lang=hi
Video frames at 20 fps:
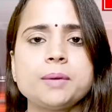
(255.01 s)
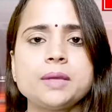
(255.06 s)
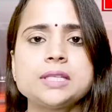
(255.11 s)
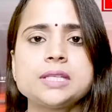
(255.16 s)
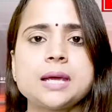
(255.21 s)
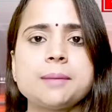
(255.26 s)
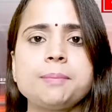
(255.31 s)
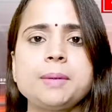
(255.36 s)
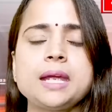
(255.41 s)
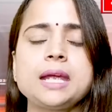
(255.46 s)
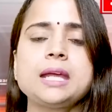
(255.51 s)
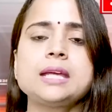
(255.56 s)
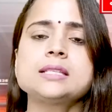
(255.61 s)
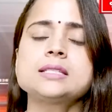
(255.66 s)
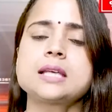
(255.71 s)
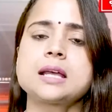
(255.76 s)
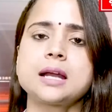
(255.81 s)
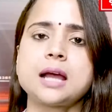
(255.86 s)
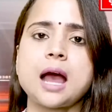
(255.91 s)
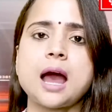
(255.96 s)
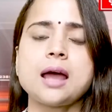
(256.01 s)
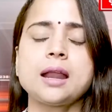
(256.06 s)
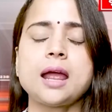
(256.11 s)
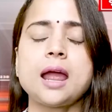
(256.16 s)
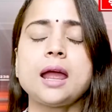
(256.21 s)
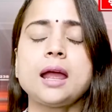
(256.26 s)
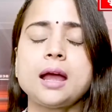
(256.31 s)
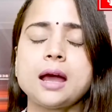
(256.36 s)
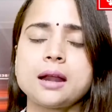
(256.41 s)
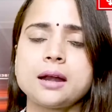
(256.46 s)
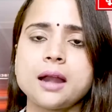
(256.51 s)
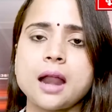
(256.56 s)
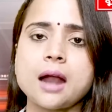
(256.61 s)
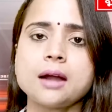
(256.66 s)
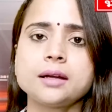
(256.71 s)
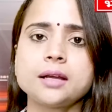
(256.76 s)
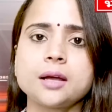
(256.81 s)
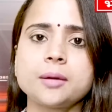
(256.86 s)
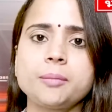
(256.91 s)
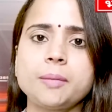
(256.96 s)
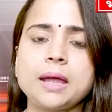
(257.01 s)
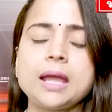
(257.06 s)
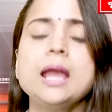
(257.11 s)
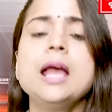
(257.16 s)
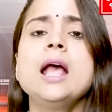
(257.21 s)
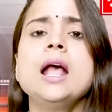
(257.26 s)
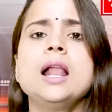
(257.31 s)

बीजेपी की सरकार है कर्नाटक में